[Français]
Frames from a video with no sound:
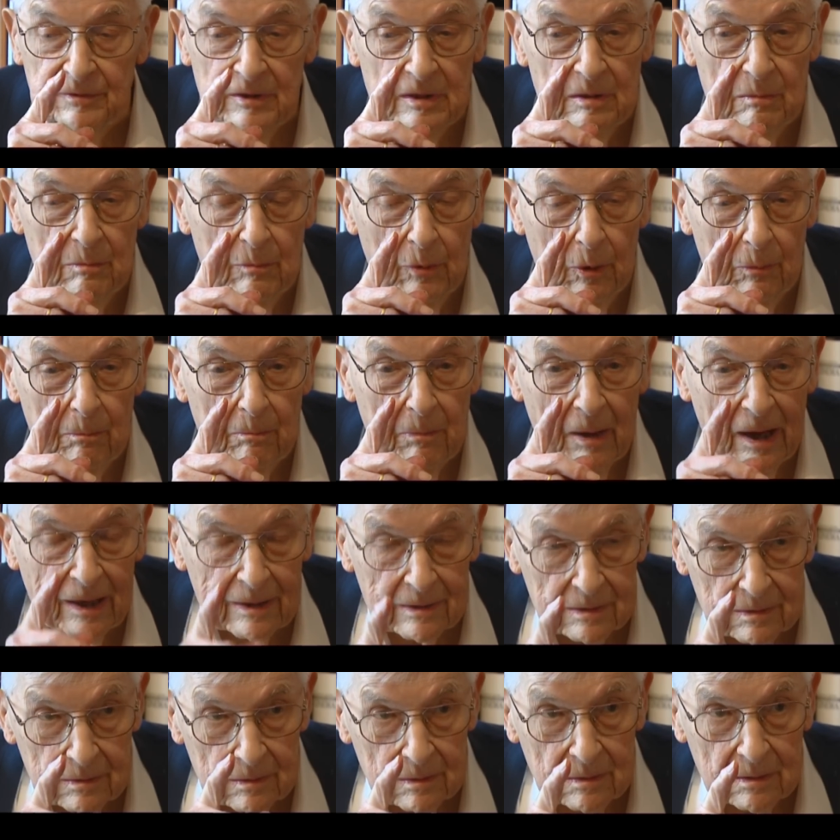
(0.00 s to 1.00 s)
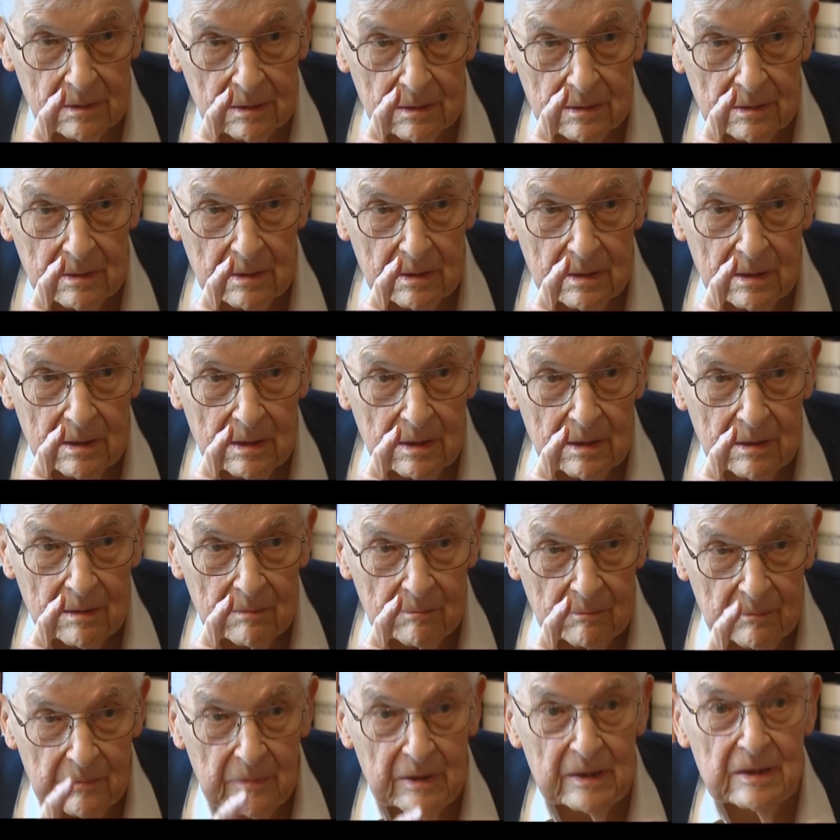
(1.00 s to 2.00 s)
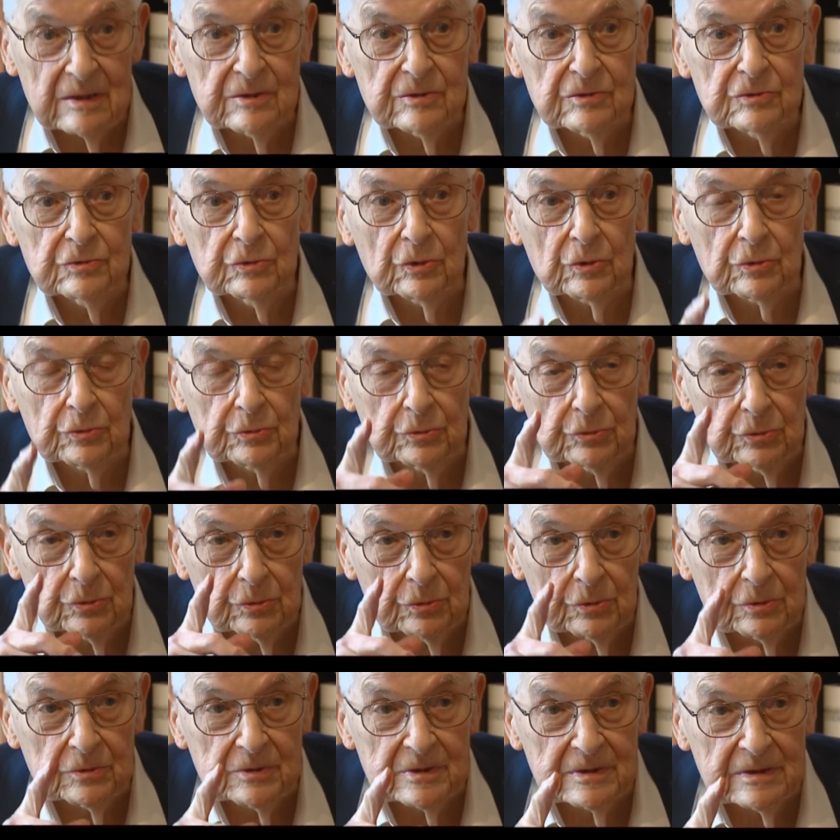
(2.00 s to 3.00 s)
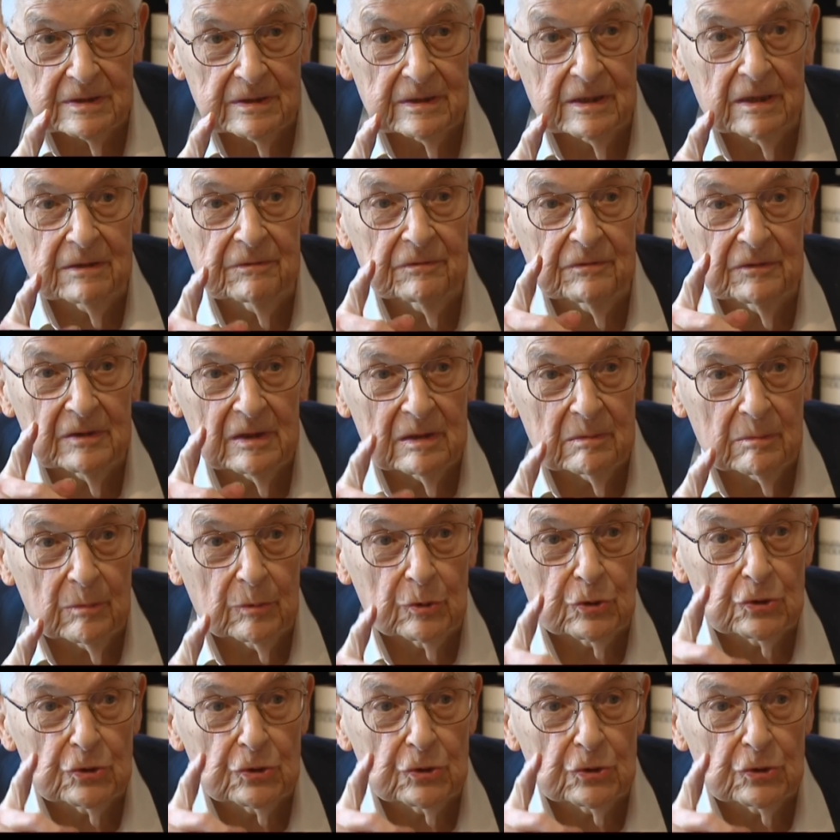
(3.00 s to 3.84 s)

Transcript: films parlants, mais surtout aussi des films